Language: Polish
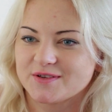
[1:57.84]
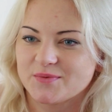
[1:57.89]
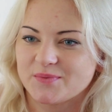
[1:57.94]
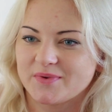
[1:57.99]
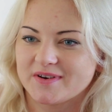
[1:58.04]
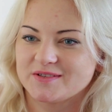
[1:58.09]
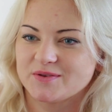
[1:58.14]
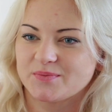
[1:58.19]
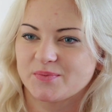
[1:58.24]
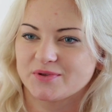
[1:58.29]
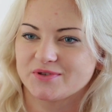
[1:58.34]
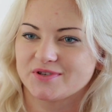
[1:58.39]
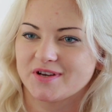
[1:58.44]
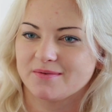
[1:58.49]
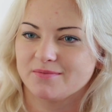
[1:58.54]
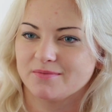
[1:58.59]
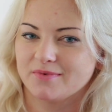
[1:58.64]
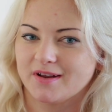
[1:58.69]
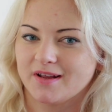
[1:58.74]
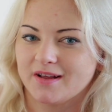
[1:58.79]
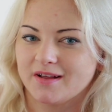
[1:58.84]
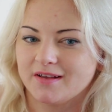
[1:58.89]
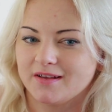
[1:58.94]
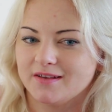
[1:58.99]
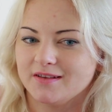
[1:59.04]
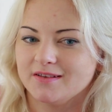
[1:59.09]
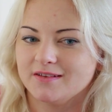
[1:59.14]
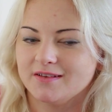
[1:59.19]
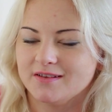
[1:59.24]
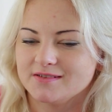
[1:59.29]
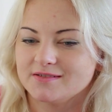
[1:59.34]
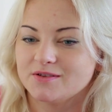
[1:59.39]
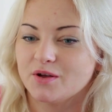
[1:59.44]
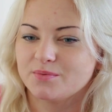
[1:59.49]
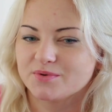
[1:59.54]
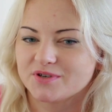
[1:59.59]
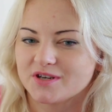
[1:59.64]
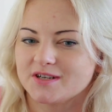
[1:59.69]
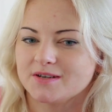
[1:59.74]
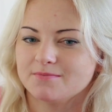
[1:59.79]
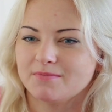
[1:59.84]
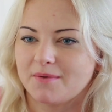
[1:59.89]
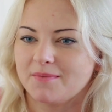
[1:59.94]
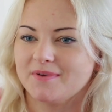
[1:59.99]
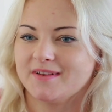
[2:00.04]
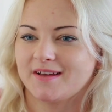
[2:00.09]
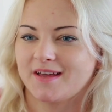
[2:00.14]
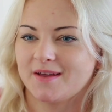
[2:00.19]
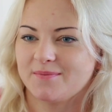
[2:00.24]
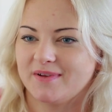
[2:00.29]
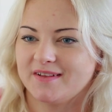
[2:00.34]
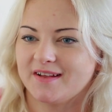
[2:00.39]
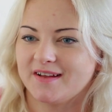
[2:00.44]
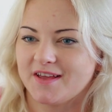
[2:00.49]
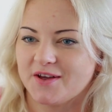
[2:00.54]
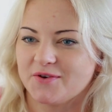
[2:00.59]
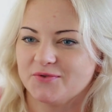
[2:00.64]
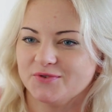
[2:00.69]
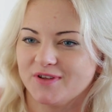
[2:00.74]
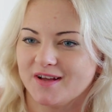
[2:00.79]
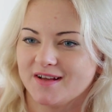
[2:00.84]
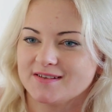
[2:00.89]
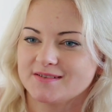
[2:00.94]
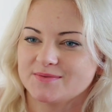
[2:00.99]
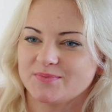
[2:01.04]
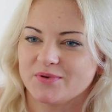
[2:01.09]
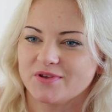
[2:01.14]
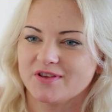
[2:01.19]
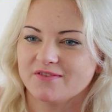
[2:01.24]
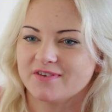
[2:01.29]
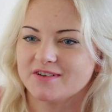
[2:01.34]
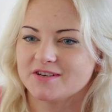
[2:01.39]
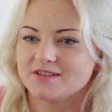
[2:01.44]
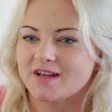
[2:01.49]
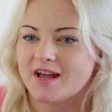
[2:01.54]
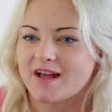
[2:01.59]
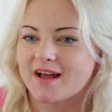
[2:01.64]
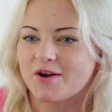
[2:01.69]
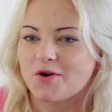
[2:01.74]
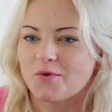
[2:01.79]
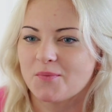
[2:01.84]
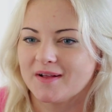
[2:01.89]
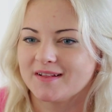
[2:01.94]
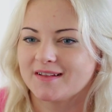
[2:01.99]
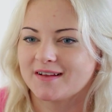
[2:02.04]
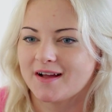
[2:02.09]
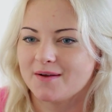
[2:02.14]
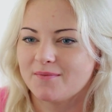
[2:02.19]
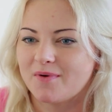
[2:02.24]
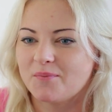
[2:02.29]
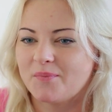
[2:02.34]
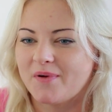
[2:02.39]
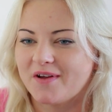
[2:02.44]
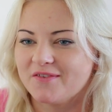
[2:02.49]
są bardzo potrzebne i dobrze, że mamy takie badania u nas, ponieważ ja jako matka mam